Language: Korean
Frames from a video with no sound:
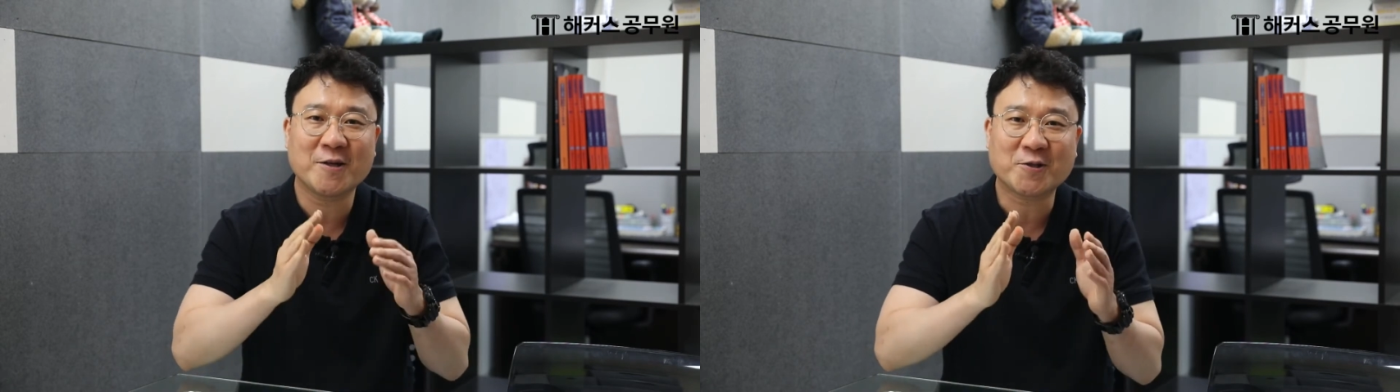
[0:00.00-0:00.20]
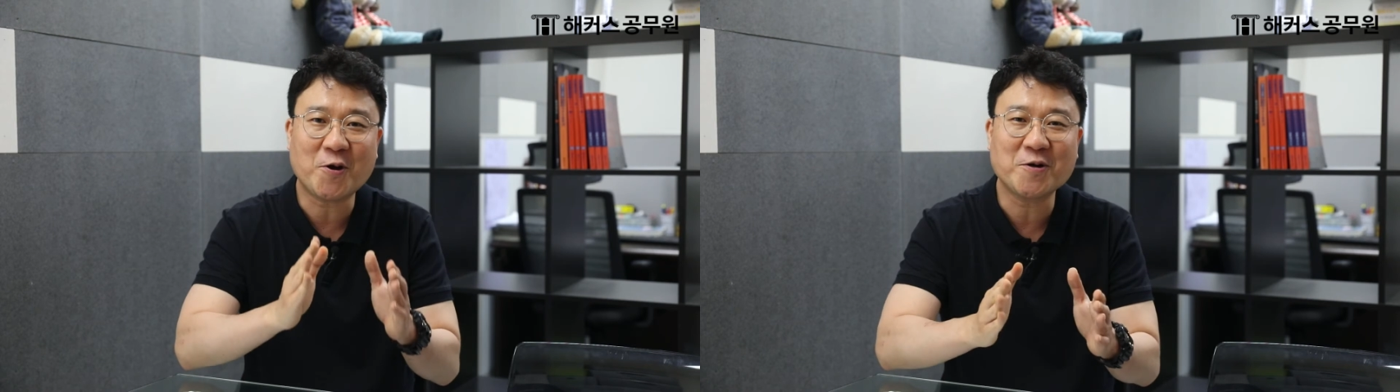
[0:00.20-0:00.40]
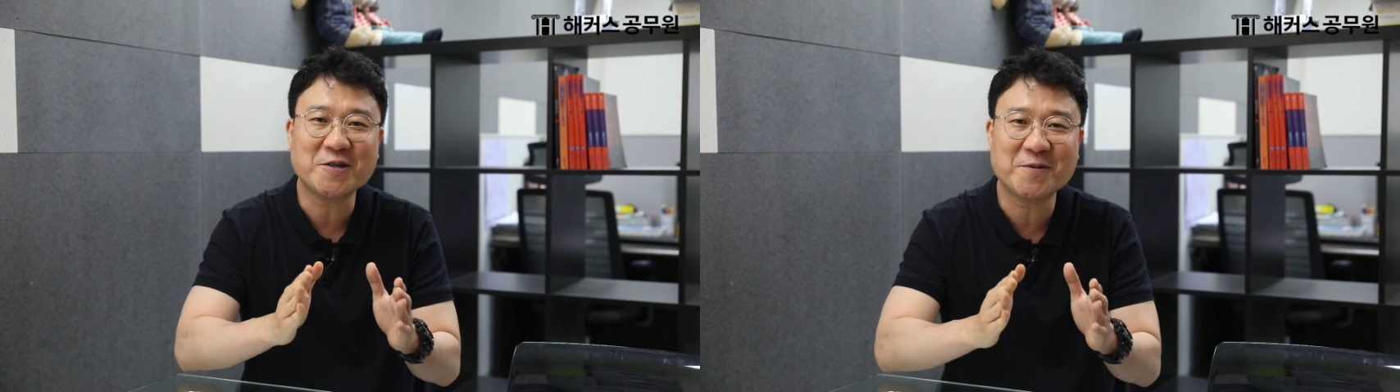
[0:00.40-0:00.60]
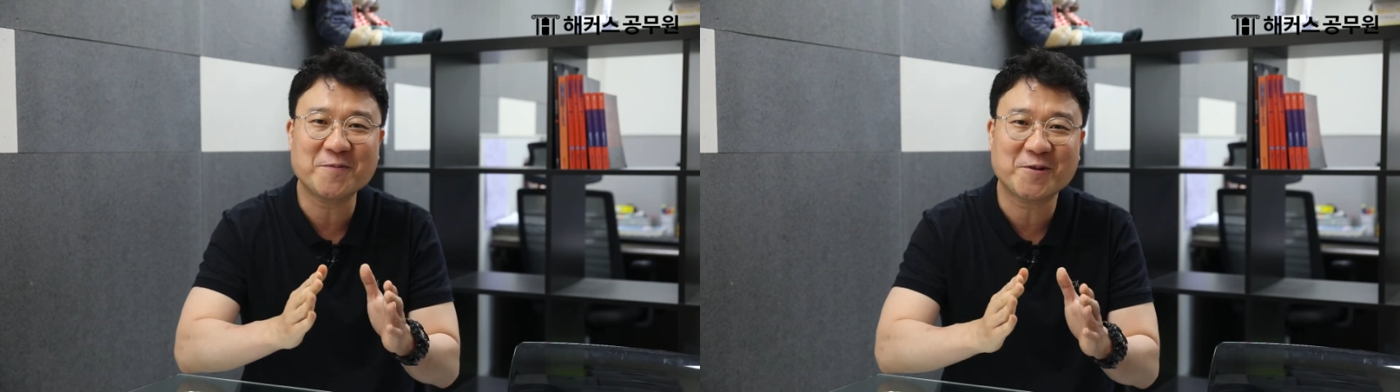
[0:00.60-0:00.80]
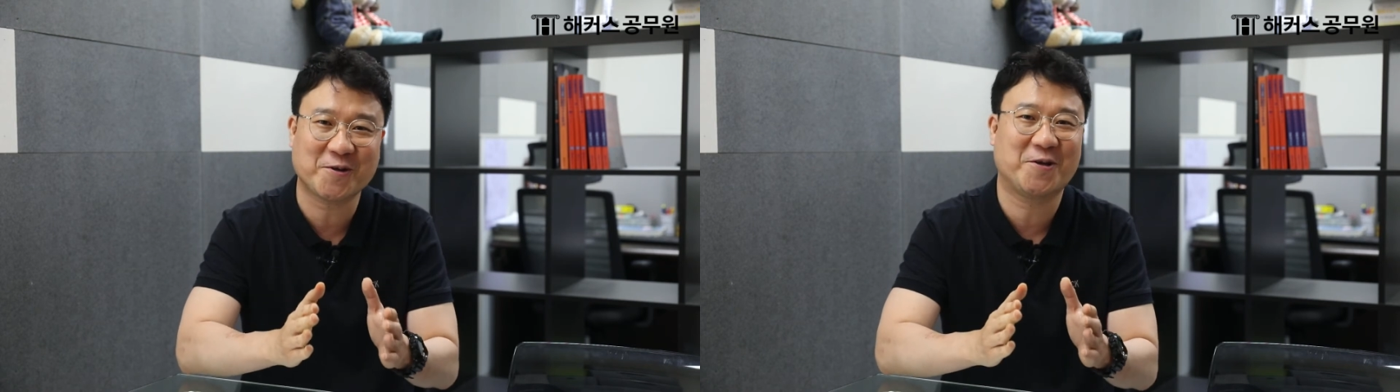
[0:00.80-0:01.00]

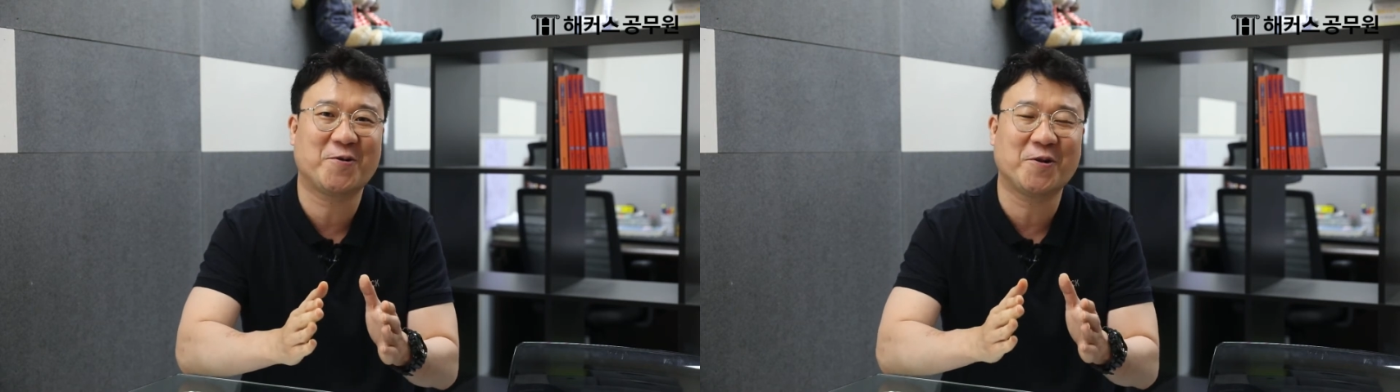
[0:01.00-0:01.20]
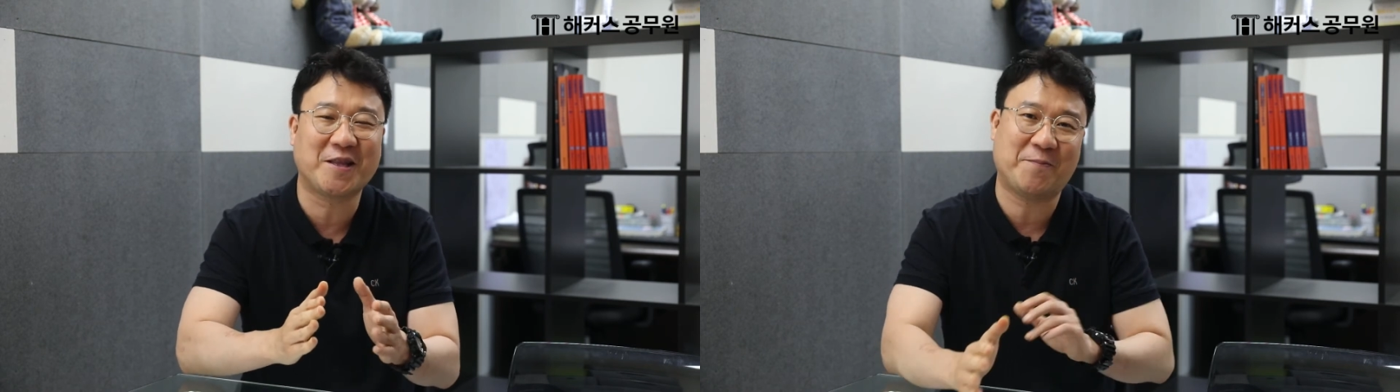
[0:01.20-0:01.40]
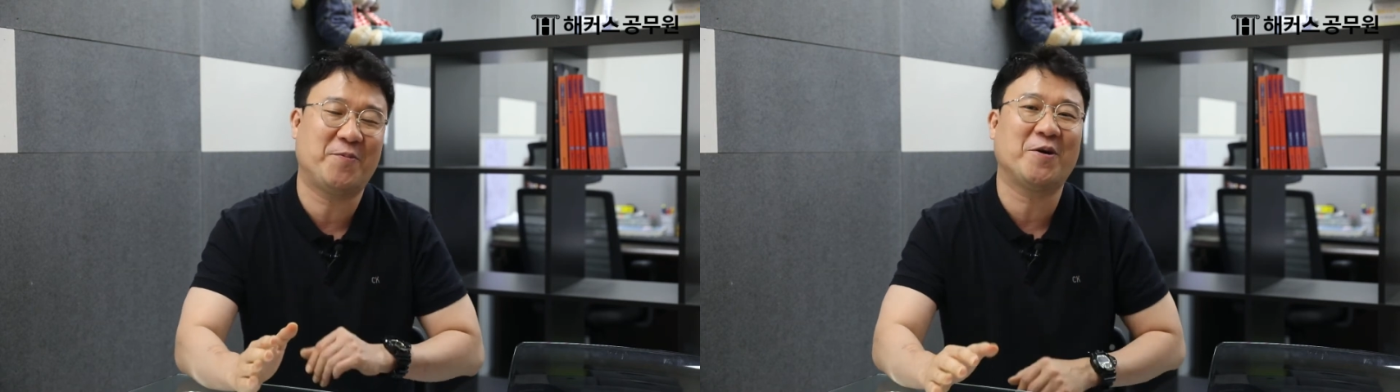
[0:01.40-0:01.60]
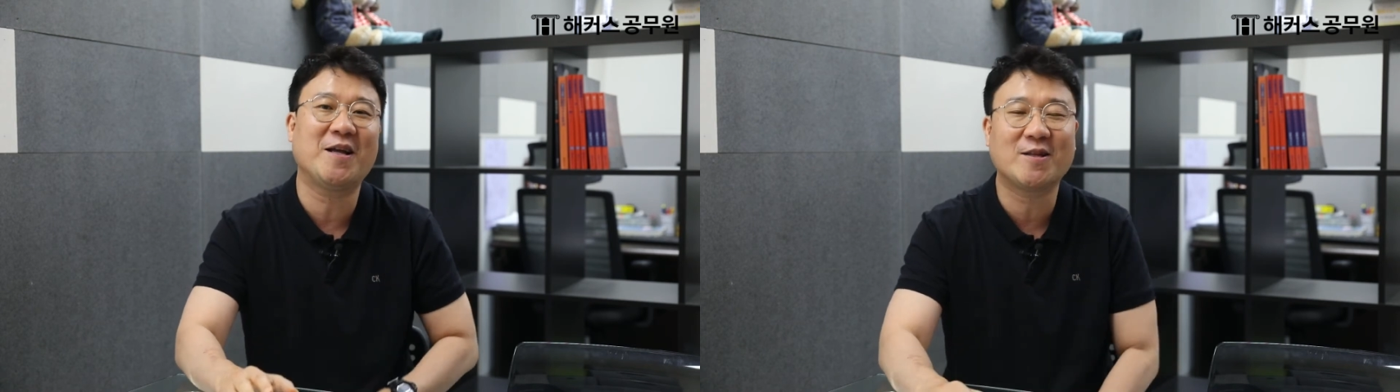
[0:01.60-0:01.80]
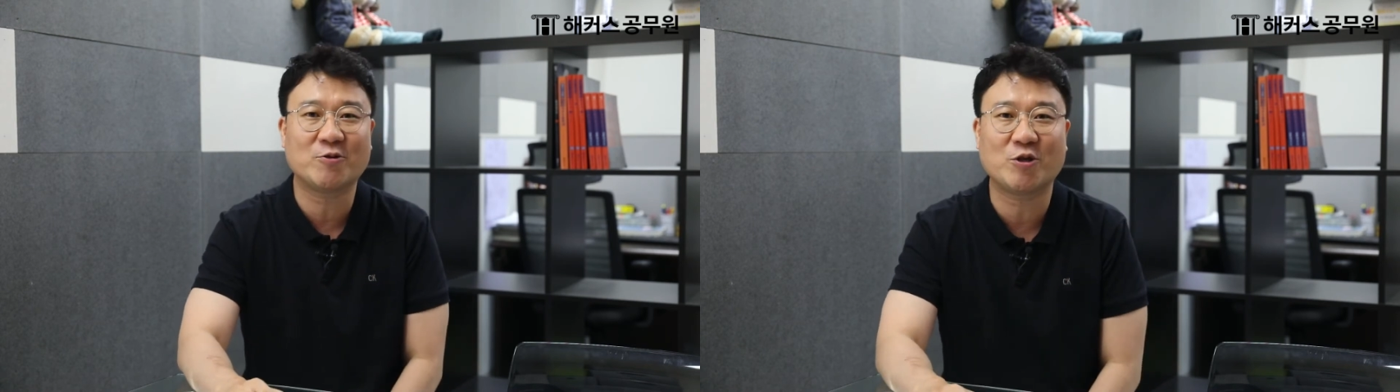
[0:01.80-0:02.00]
성심성의껏
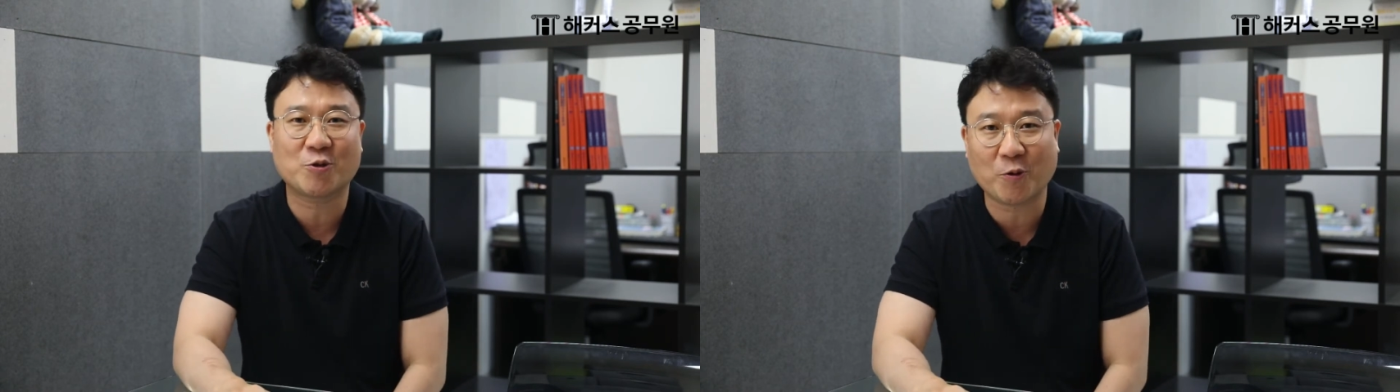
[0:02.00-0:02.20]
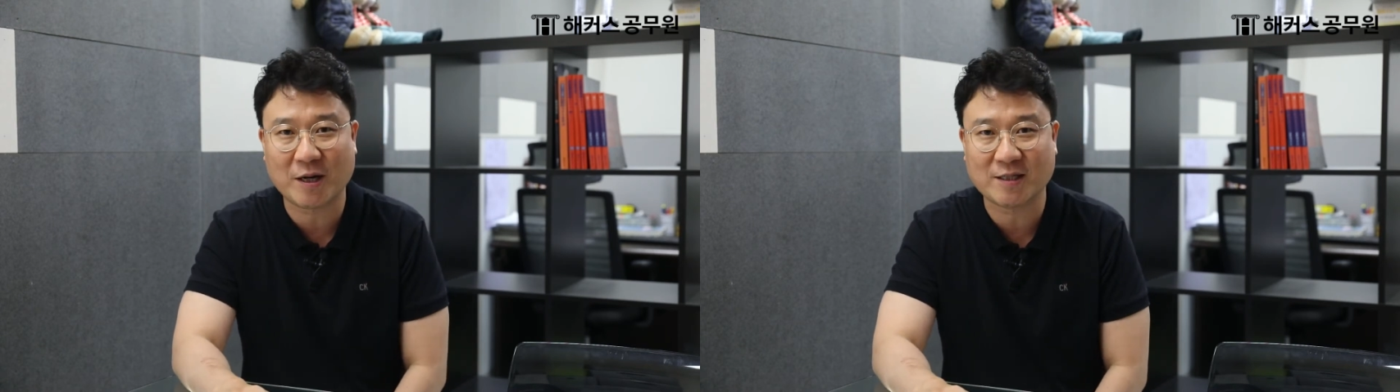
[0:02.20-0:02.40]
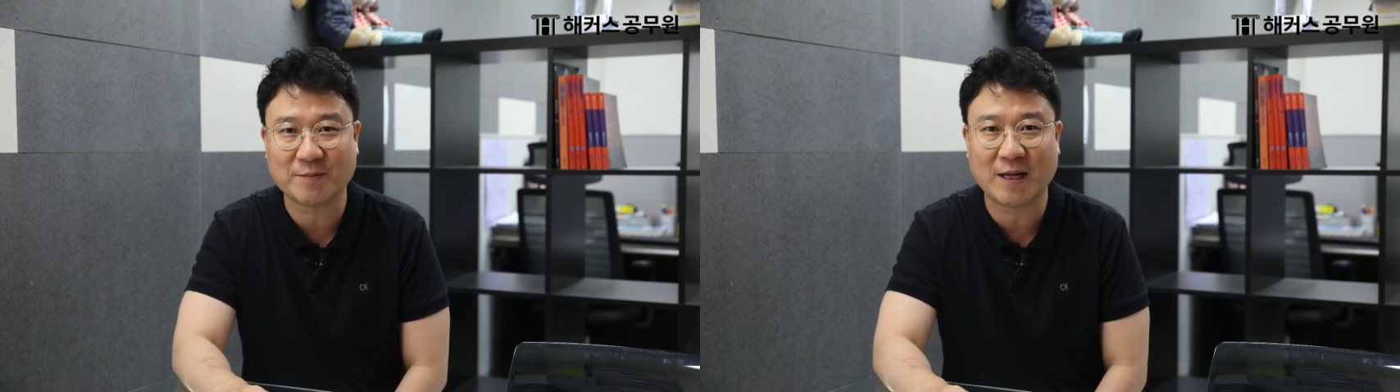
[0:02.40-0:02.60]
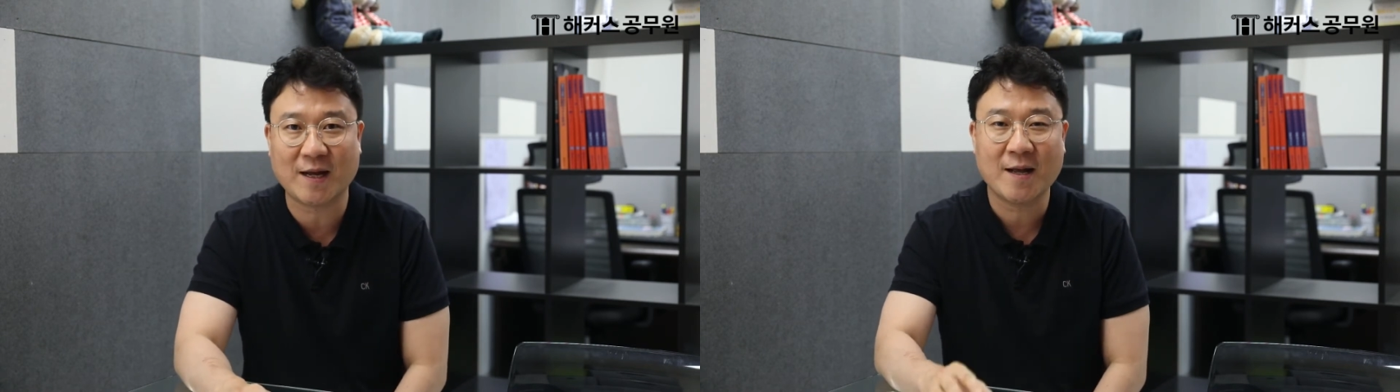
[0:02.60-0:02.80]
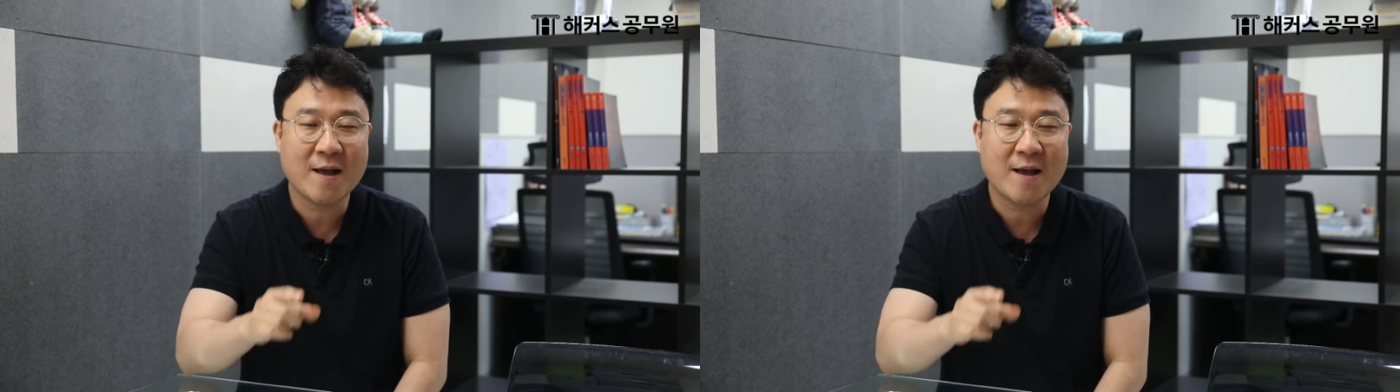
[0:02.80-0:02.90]
답변을 해드릴 수 있도록 하겠습니다.